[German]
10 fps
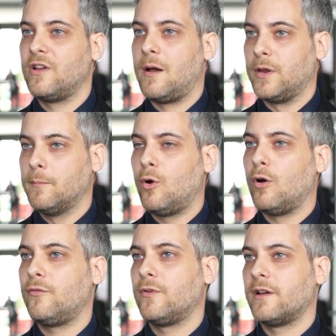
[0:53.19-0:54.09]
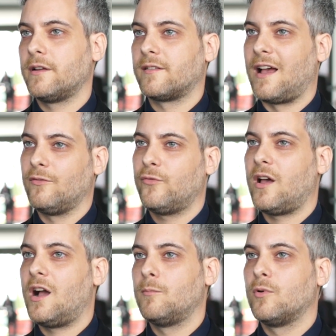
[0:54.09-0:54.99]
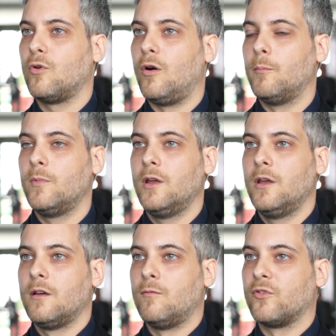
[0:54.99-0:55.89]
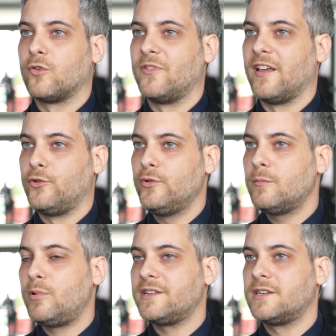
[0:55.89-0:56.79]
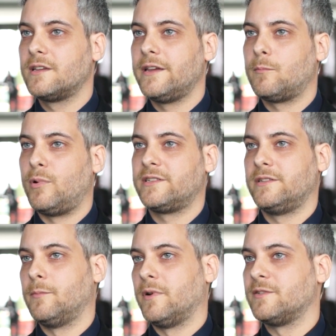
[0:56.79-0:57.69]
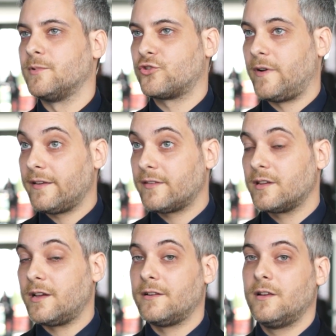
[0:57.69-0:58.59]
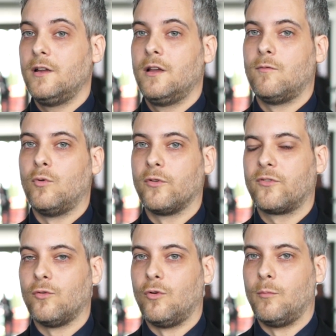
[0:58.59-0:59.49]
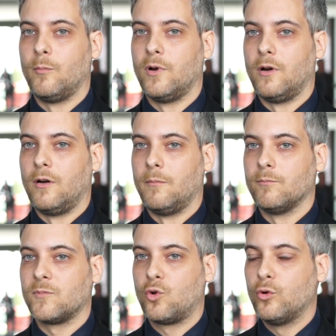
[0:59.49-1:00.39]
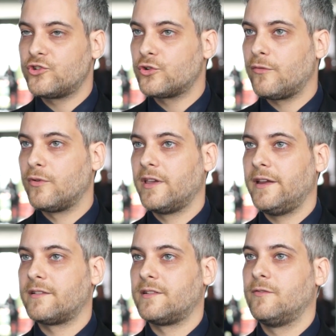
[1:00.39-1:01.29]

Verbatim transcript: Wir haben immer häufiger jetzt Anfragen bekommen, wo es um sehr dünne Bleche geht, Bleche, die man nicht mehr schweißen kann, wo es um ähm, Kunststoffe geht,